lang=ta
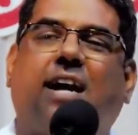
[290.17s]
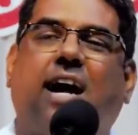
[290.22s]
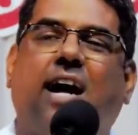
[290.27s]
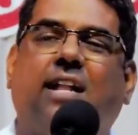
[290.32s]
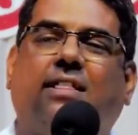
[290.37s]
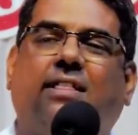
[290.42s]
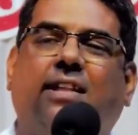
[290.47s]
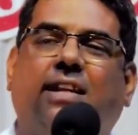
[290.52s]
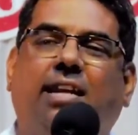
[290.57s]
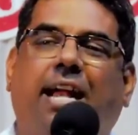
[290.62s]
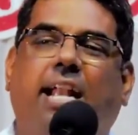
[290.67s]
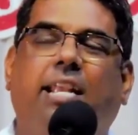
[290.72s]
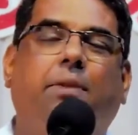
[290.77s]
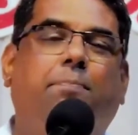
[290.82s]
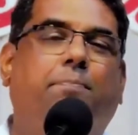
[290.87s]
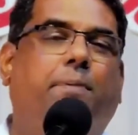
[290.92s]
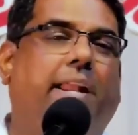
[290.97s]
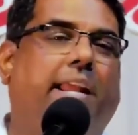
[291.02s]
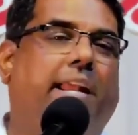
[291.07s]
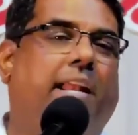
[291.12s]
காத்தின்
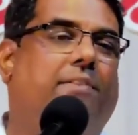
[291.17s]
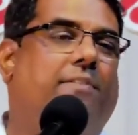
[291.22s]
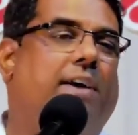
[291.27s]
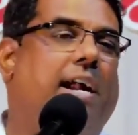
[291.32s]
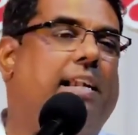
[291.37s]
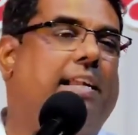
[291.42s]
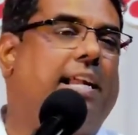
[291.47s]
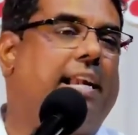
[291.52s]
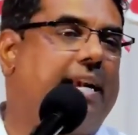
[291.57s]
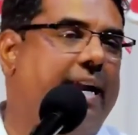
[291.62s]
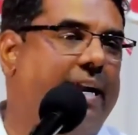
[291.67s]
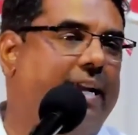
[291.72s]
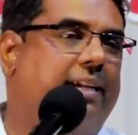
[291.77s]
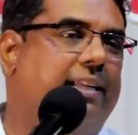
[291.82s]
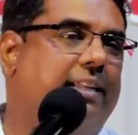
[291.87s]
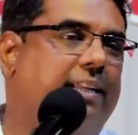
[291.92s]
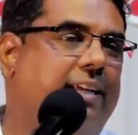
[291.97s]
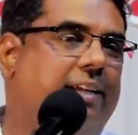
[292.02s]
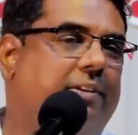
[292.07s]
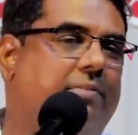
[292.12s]
அடிப்படையில் வாழ்க்கை
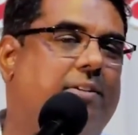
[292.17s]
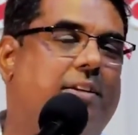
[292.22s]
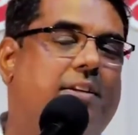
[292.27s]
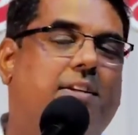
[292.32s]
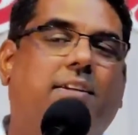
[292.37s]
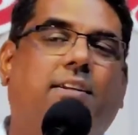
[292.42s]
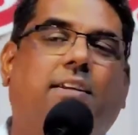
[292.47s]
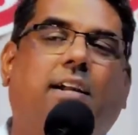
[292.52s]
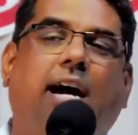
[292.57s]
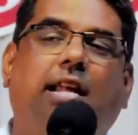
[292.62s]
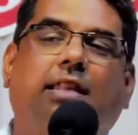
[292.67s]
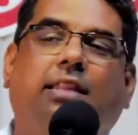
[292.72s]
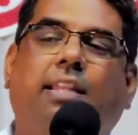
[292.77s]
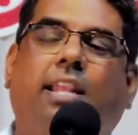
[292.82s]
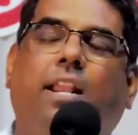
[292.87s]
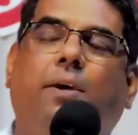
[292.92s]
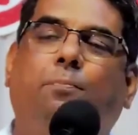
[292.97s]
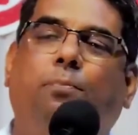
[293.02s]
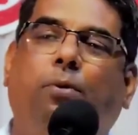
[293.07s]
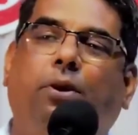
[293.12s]
நடக்குது
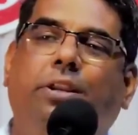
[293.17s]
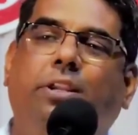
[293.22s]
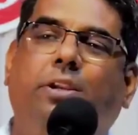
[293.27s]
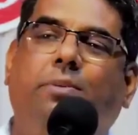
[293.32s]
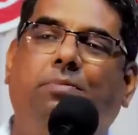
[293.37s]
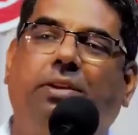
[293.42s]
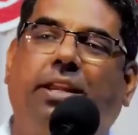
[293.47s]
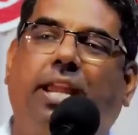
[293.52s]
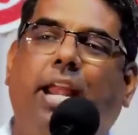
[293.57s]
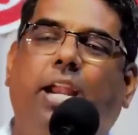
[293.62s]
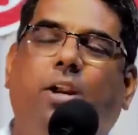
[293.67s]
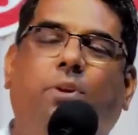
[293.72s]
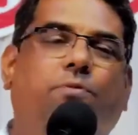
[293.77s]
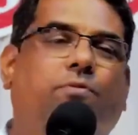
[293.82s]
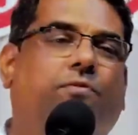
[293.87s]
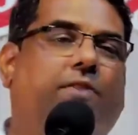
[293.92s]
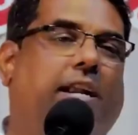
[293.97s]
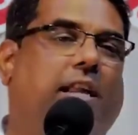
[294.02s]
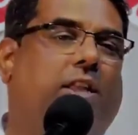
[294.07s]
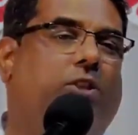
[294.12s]
காத்துல பொய்யும்
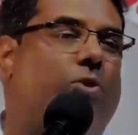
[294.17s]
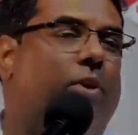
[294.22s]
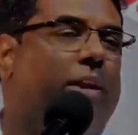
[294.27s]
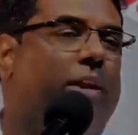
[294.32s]
கேடும் வர